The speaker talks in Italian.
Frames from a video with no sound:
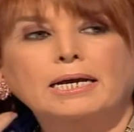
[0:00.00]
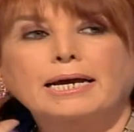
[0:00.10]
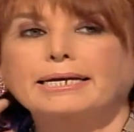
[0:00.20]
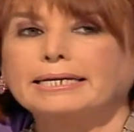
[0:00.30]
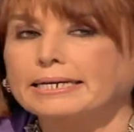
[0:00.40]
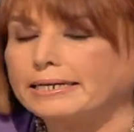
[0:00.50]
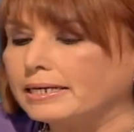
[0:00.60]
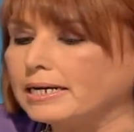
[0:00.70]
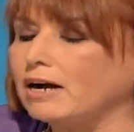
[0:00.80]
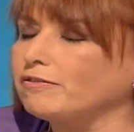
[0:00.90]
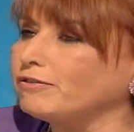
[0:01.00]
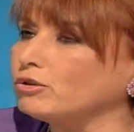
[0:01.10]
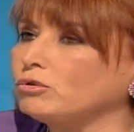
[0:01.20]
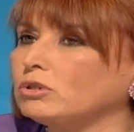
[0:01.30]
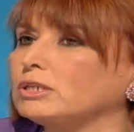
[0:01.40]
è che a
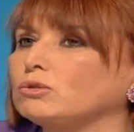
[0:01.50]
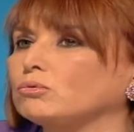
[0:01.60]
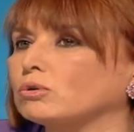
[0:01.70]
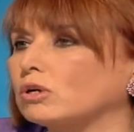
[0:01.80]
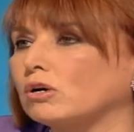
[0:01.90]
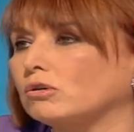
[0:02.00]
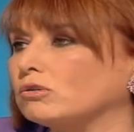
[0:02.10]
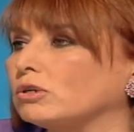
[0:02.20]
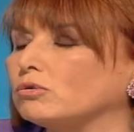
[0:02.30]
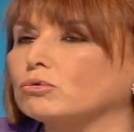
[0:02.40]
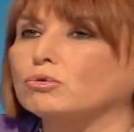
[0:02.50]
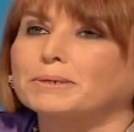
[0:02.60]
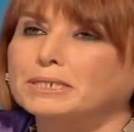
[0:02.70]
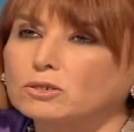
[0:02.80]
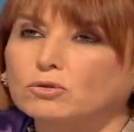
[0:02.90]
fronte di un crollo
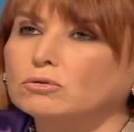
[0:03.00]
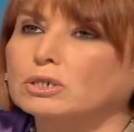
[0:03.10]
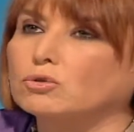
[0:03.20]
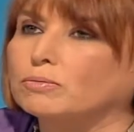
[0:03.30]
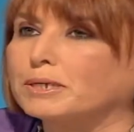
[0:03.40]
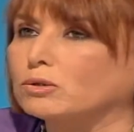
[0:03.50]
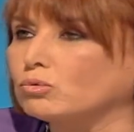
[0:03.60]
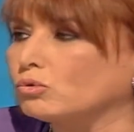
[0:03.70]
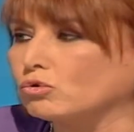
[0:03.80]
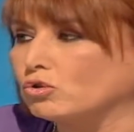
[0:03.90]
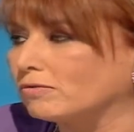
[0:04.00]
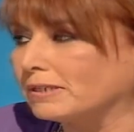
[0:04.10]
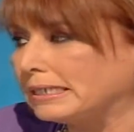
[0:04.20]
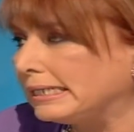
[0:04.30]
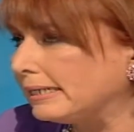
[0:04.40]
dell'occupazione soprattutto
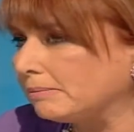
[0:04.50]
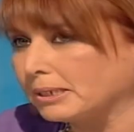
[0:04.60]
giovanile,